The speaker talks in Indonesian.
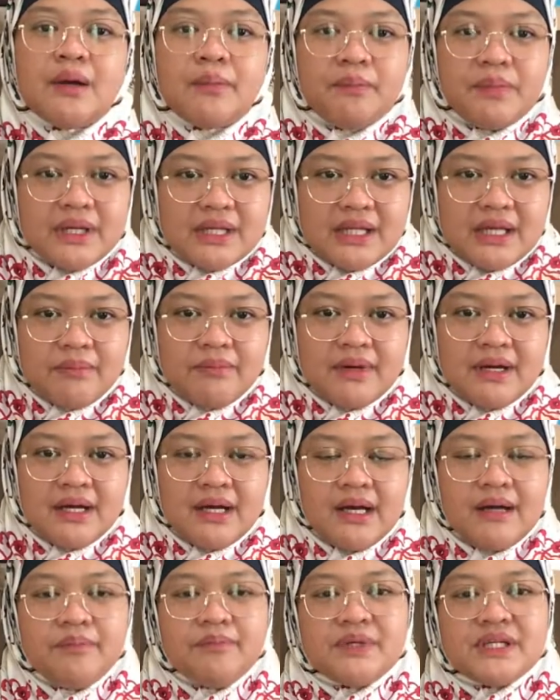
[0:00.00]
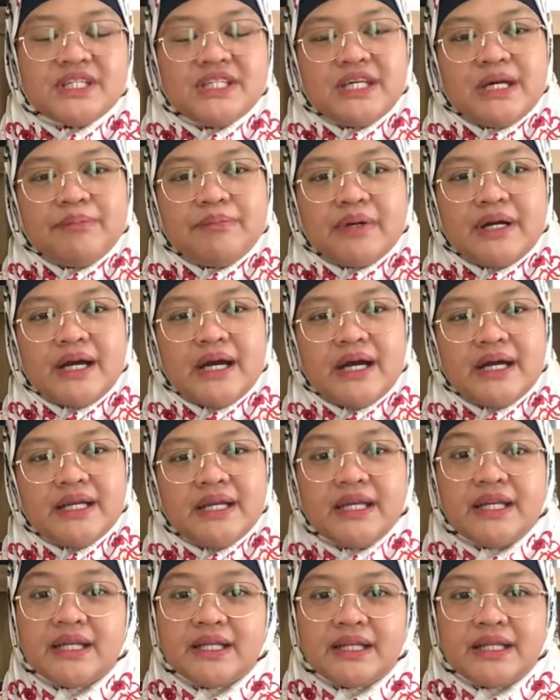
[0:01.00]
Pertama,
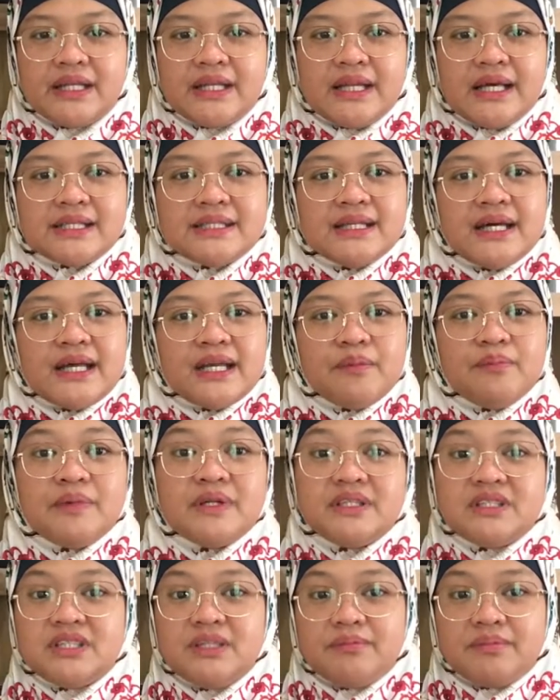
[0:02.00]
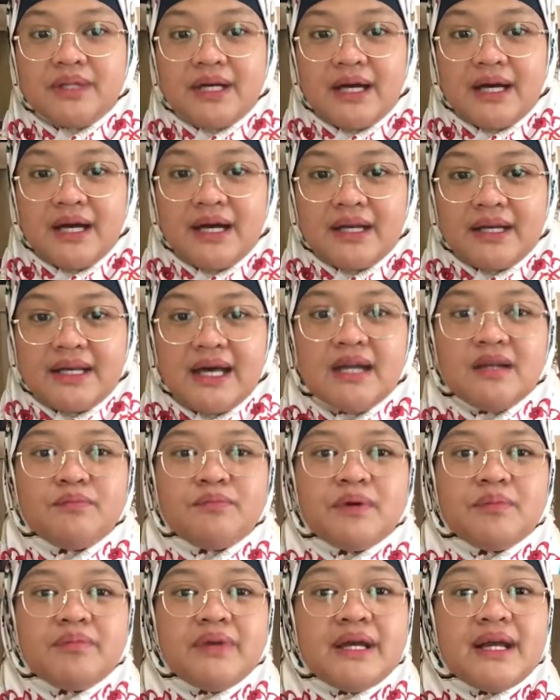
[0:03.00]
persiapkan identitas dari pencipta dan
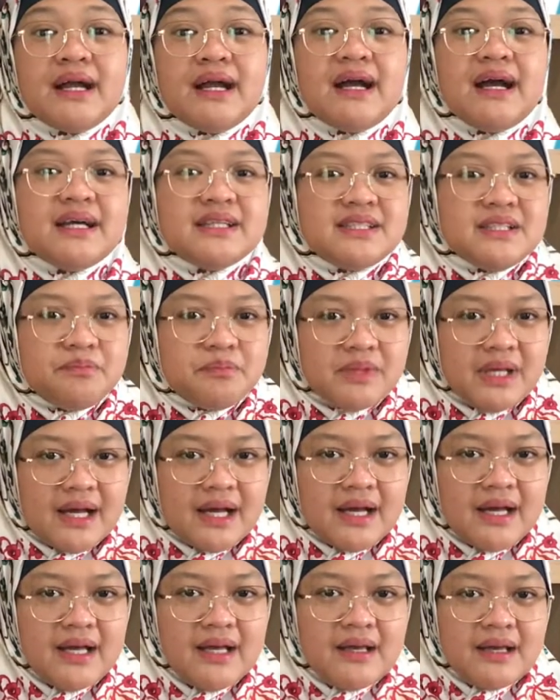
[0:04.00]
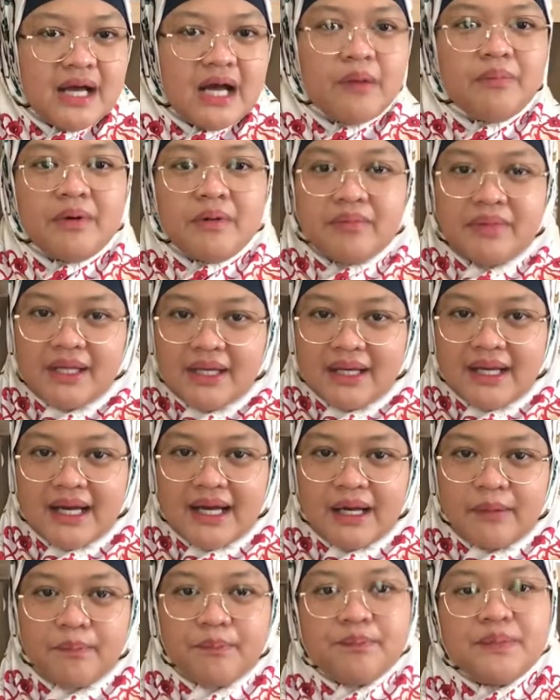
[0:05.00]
pemegang hak cipta.
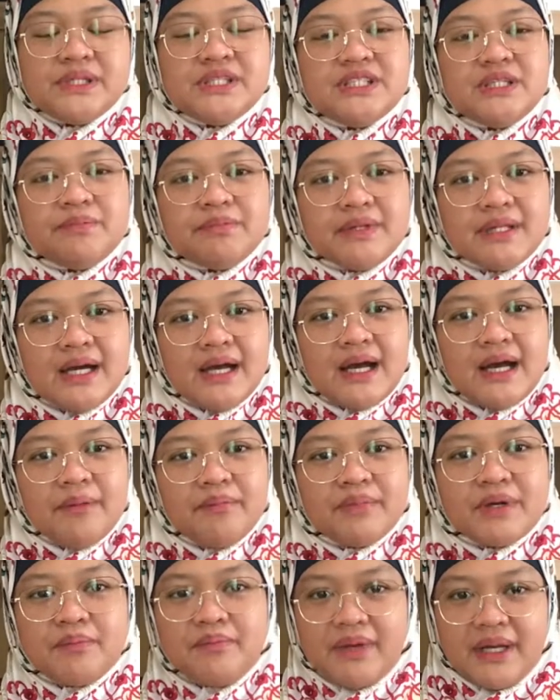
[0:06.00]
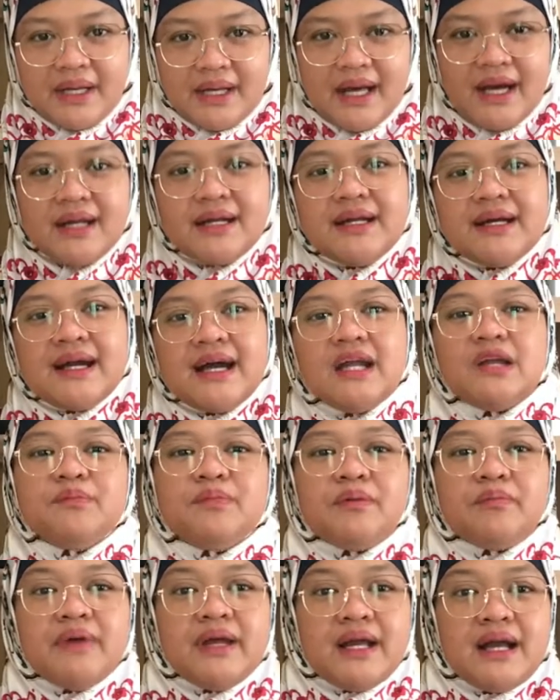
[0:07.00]
Apabila pencipta berbeda dengan
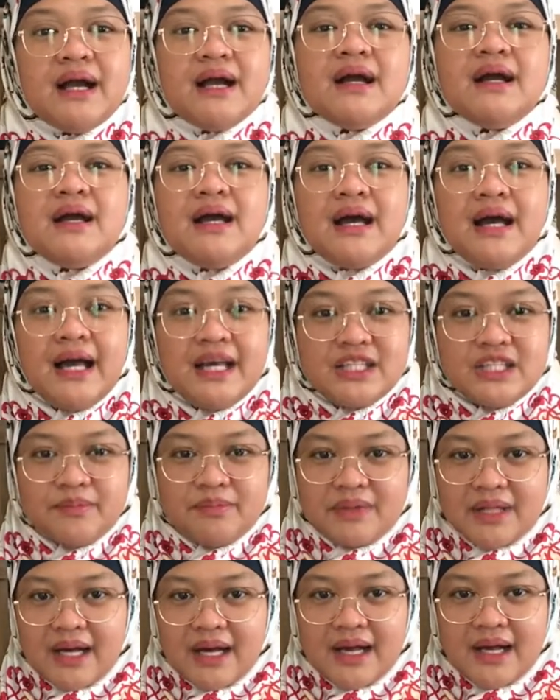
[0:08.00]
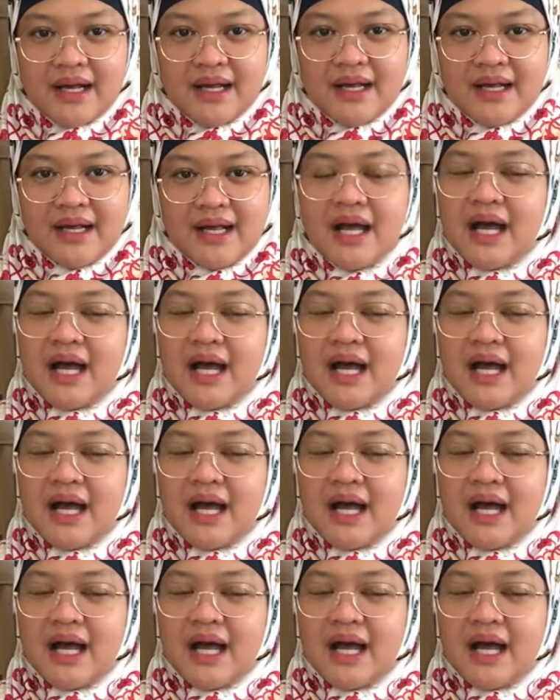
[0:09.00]
pemegang hak cipta.